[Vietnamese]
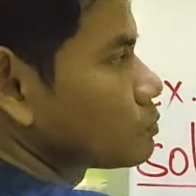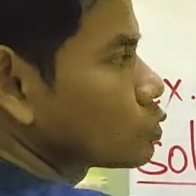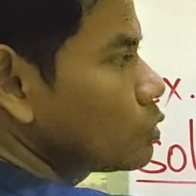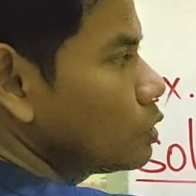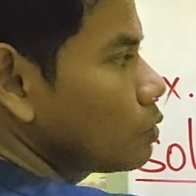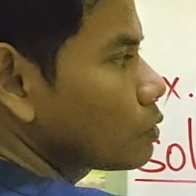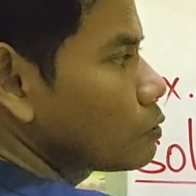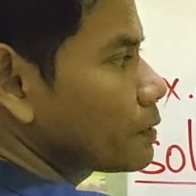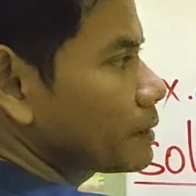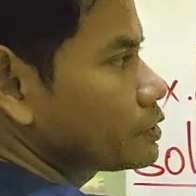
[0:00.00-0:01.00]
sầm run local
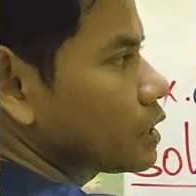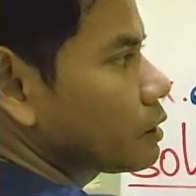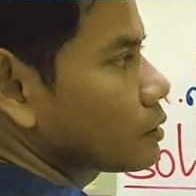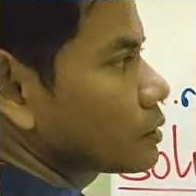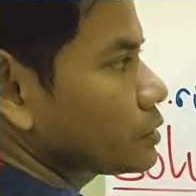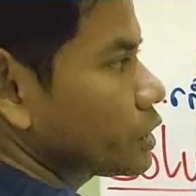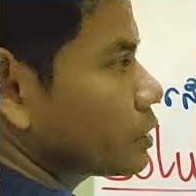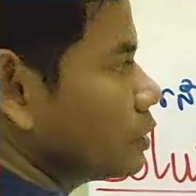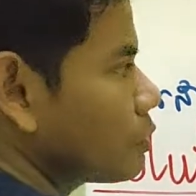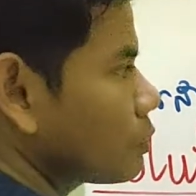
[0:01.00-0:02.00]
pram trò chẳng
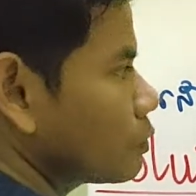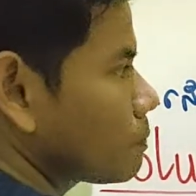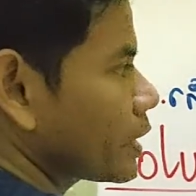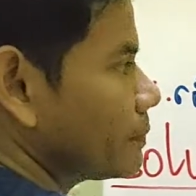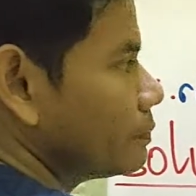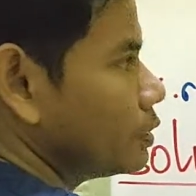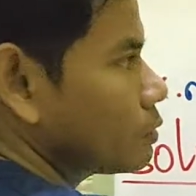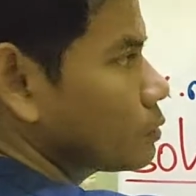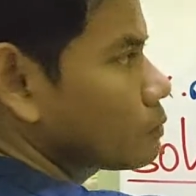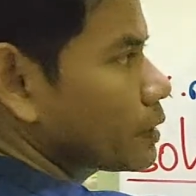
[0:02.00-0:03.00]
local pram
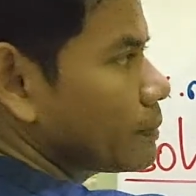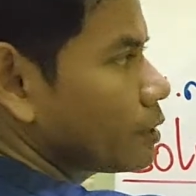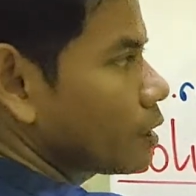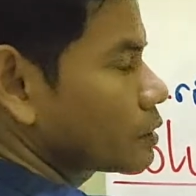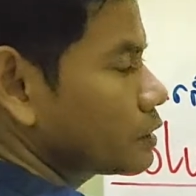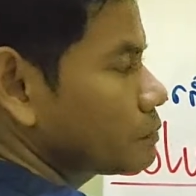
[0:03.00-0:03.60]
local pram ông tê